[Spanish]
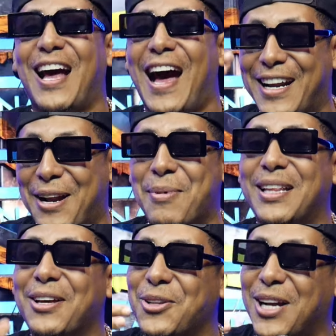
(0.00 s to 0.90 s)

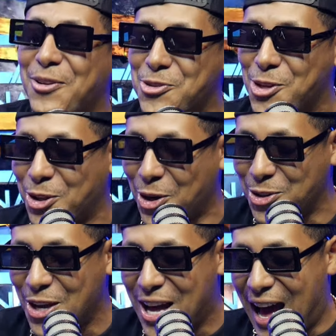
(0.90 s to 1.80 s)
arremeten contra nosotros
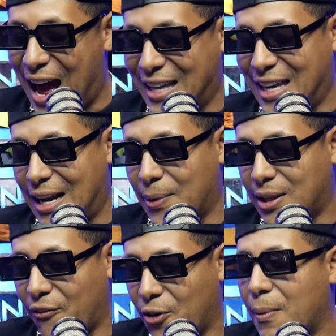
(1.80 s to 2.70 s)
aquí en la
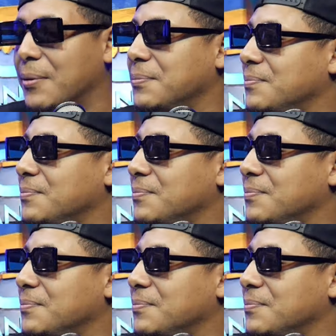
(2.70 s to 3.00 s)
plataforma. Entonces,